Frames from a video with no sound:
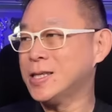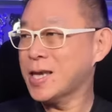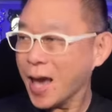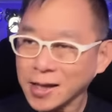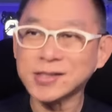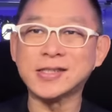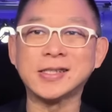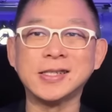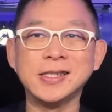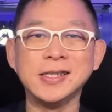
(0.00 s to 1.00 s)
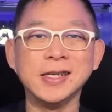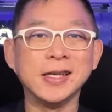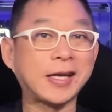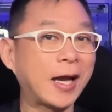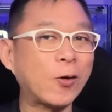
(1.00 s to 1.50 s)
Yes.
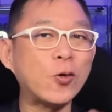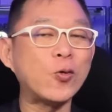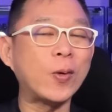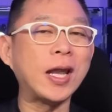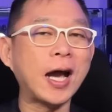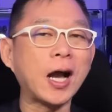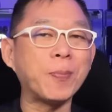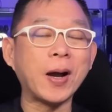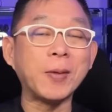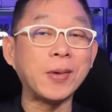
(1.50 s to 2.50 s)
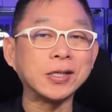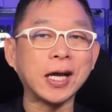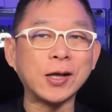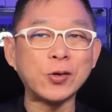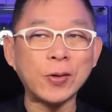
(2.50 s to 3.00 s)
Kaya kung wala ka pang
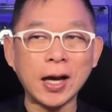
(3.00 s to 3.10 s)
masyadong